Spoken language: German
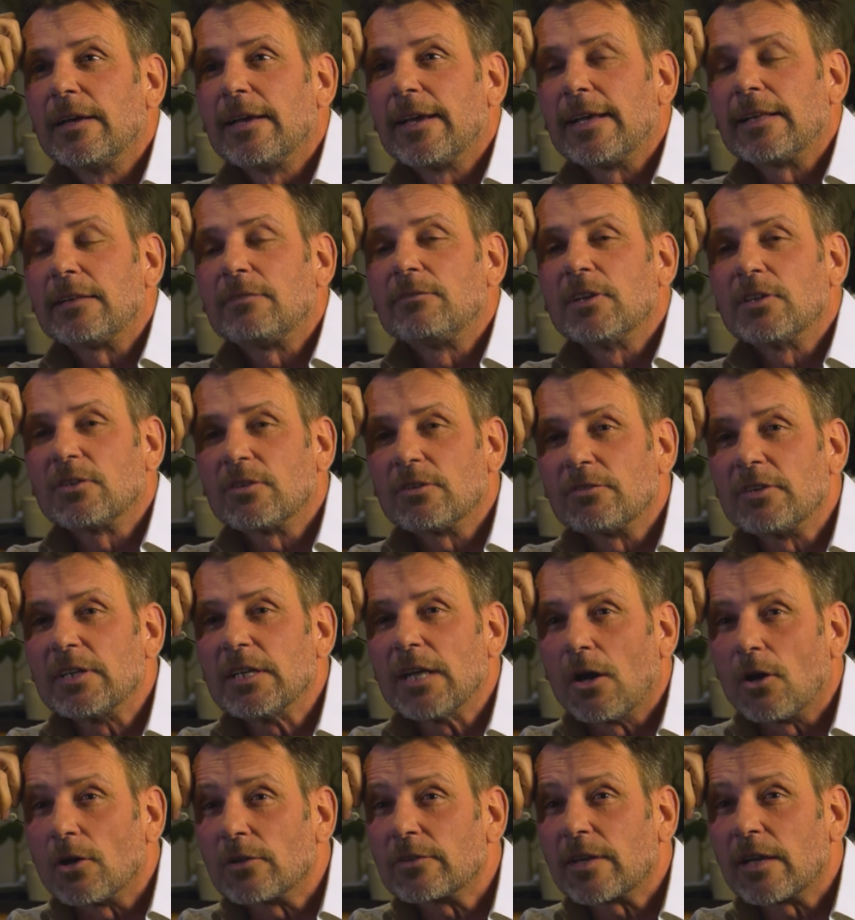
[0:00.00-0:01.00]
hätten wir zur
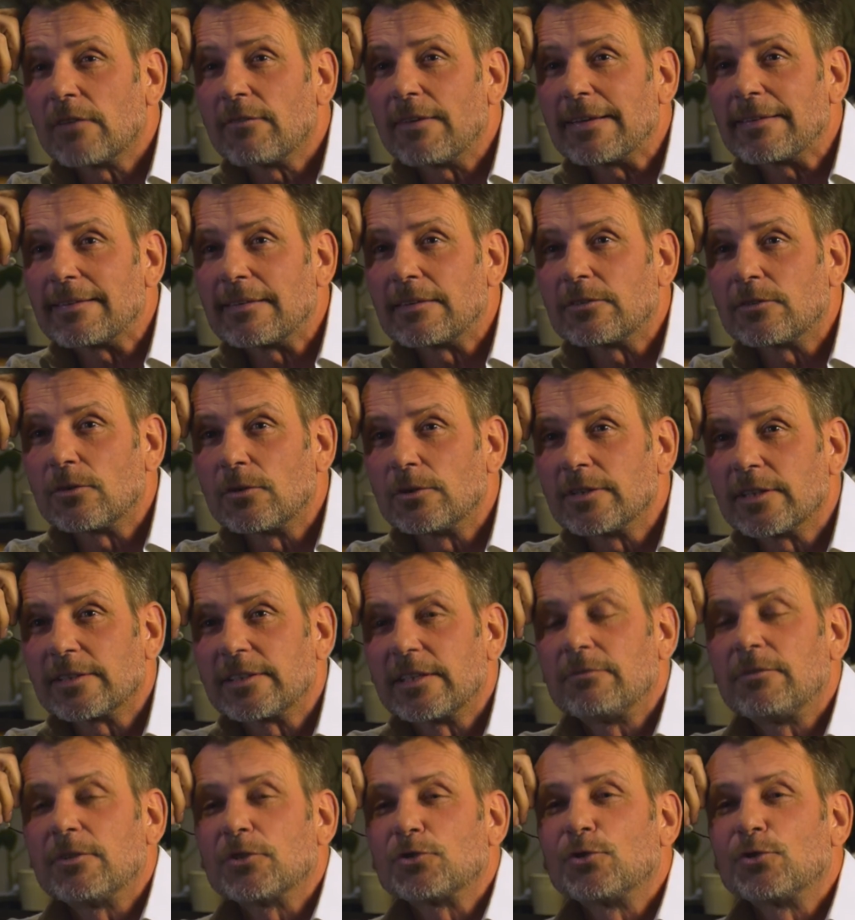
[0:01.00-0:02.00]
Wiener Austria wechseln sollen, nachdem wir